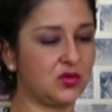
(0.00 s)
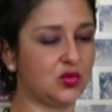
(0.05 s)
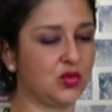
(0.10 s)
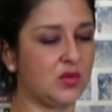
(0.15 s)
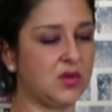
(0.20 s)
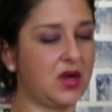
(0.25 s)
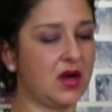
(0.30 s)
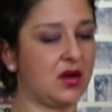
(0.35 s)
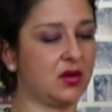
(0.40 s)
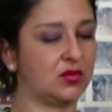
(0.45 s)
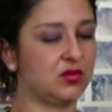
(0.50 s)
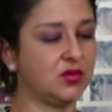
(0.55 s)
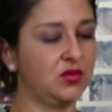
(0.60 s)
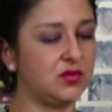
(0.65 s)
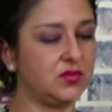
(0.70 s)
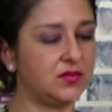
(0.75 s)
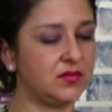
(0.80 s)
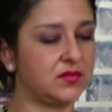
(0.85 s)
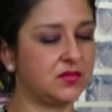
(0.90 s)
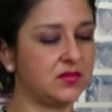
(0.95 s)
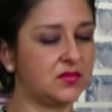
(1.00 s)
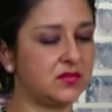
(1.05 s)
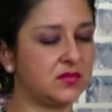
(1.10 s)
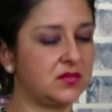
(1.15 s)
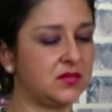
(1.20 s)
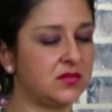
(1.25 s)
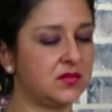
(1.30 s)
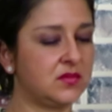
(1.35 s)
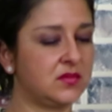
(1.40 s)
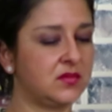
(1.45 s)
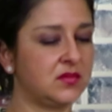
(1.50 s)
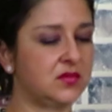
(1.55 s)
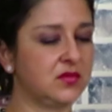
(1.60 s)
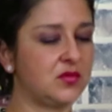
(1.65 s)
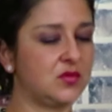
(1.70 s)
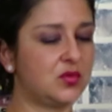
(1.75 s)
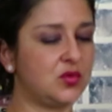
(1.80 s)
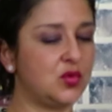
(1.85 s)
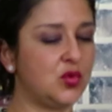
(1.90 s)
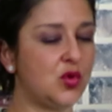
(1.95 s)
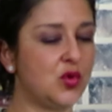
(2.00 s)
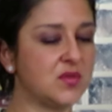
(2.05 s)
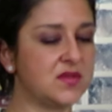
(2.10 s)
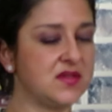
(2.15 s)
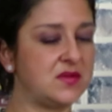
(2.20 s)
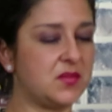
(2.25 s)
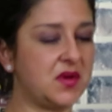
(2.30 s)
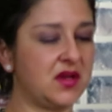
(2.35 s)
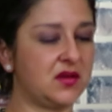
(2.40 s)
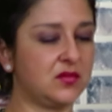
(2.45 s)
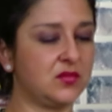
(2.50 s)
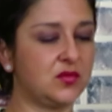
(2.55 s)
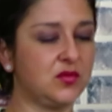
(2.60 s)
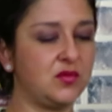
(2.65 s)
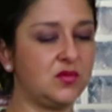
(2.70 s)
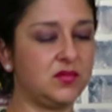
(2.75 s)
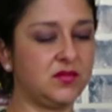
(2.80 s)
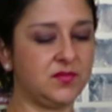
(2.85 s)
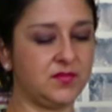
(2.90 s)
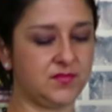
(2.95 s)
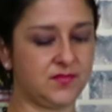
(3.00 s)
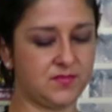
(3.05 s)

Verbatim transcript: do caldo do cozimento.